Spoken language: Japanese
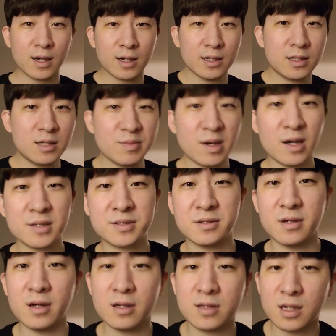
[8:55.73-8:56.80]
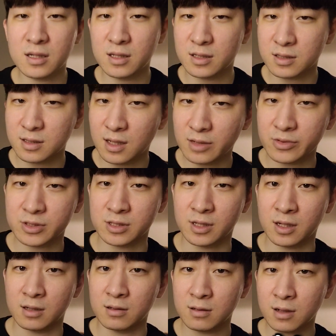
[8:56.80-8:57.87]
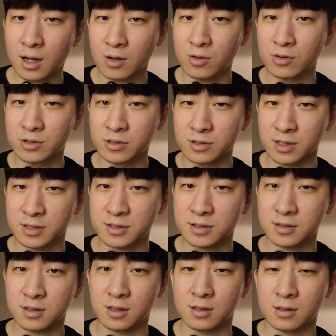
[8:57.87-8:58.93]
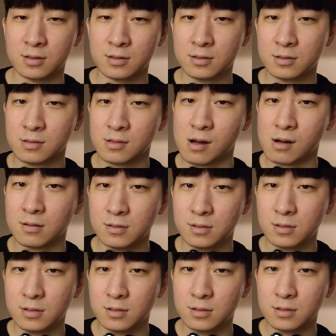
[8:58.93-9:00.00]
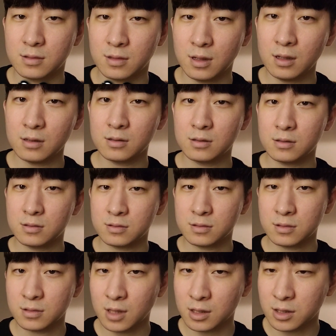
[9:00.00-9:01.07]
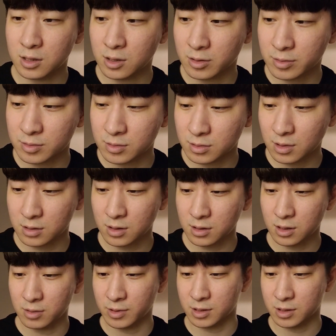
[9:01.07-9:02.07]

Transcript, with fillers: いはい行きます。え誰ですかとしたら韓国軍ですって。えなんて言うな、なんて言い